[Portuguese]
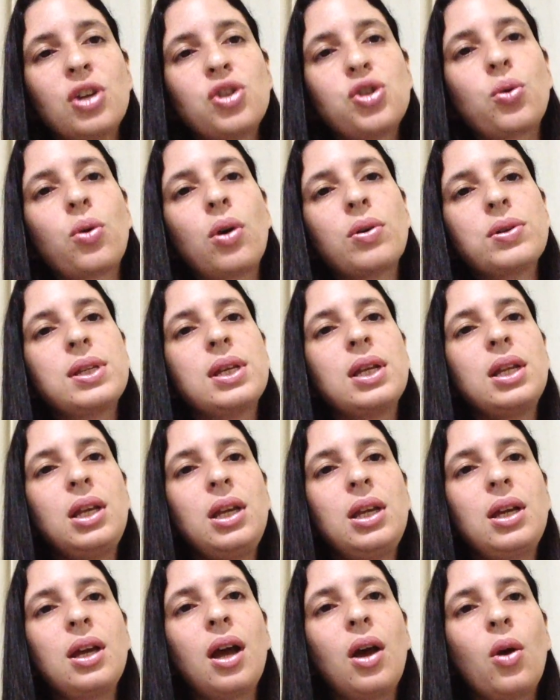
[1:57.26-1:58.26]
de qual
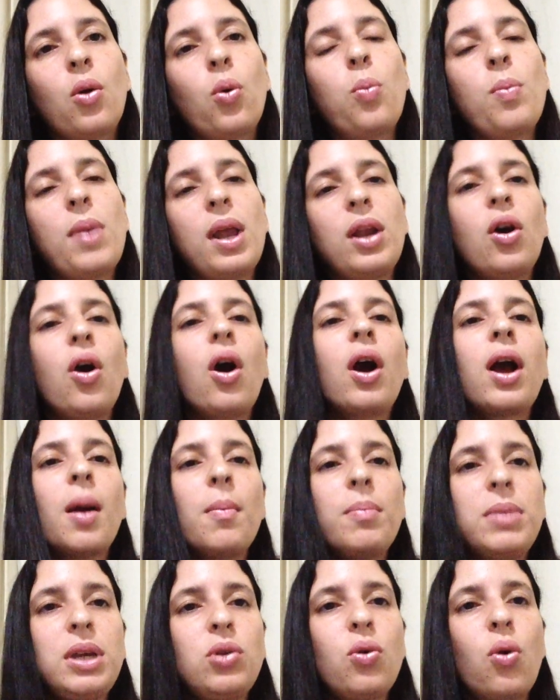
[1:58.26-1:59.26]
seria o melhor
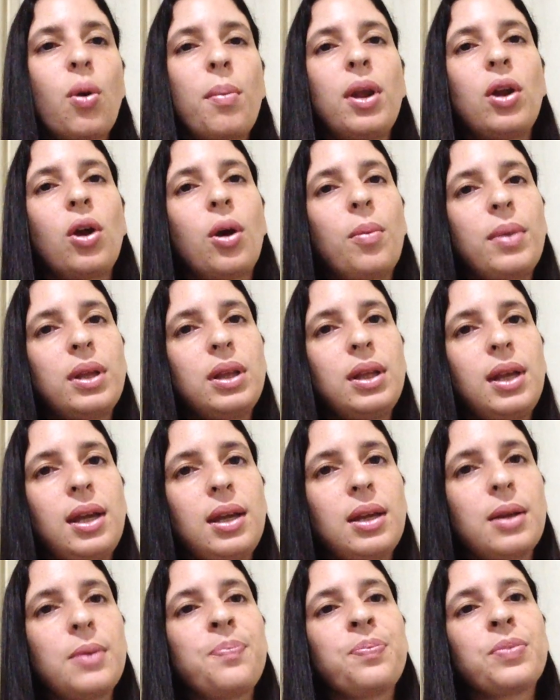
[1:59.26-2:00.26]
caminho ou a melhor
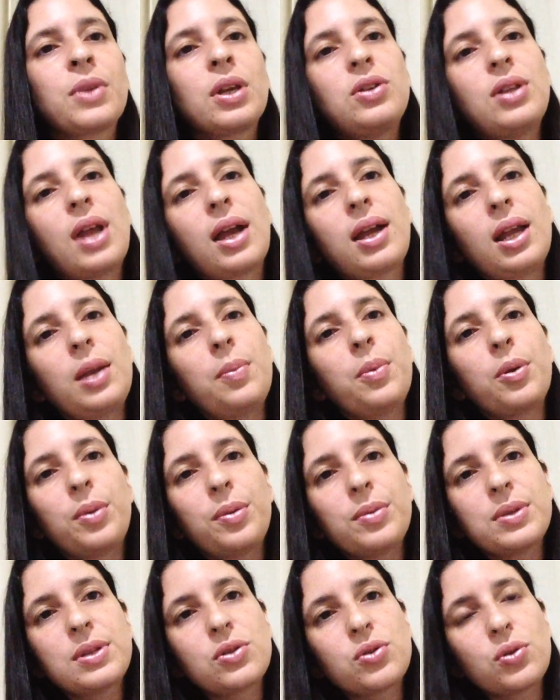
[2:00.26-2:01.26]
maneira daquele
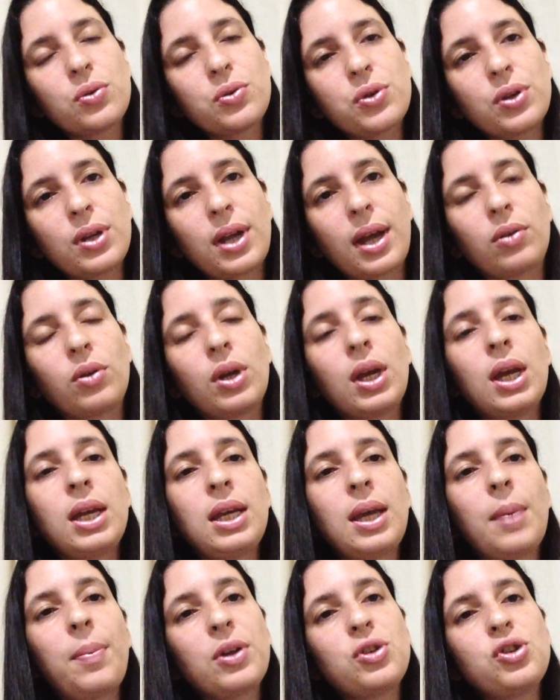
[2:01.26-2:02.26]
problema ser solucionado.
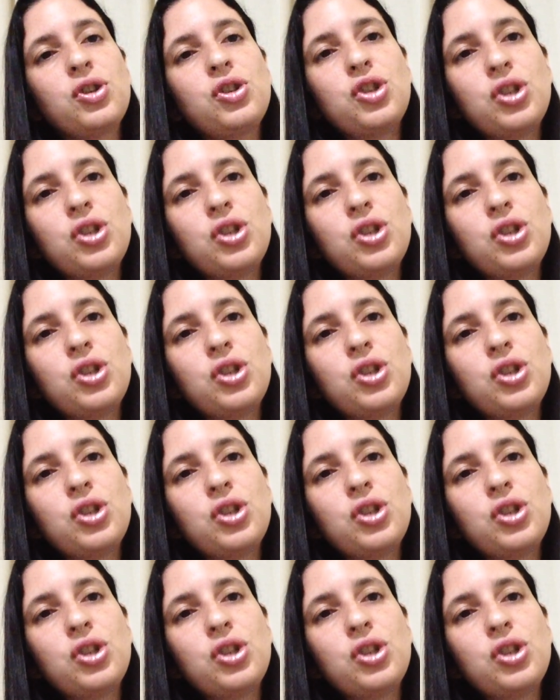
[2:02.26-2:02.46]
E a partir